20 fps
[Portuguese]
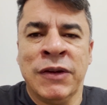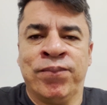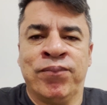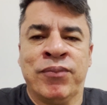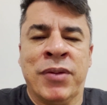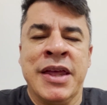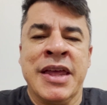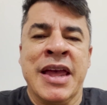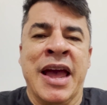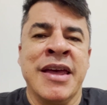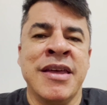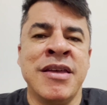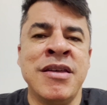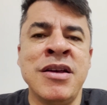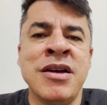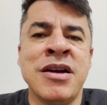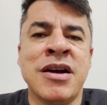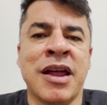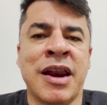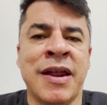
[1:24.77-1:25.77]
tem a
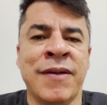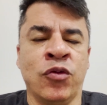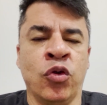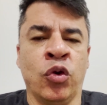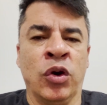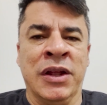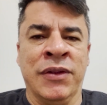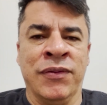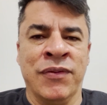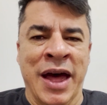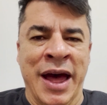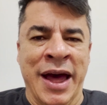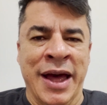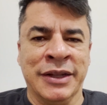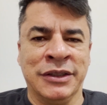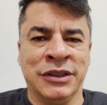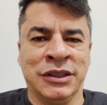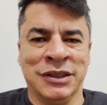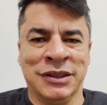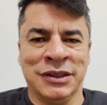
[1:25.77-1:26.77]

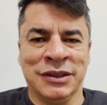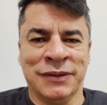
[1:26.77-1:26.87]
incredulidade,